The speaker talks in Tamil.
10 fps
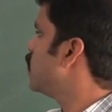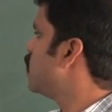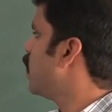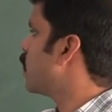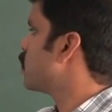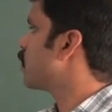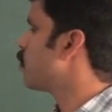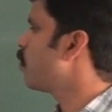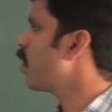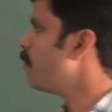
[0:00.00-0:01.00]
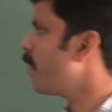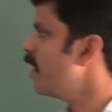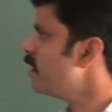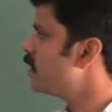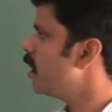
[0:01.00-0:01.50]
இஸ் தி ஆன்சர் ஓகே
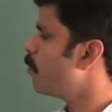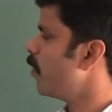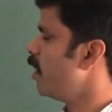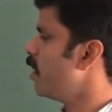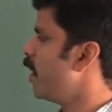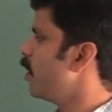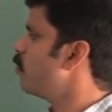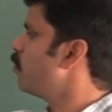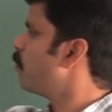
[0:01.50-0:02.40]
மைனஸ் த்ரீ போட்டிங்கன்னா என்ன ஆகிடும்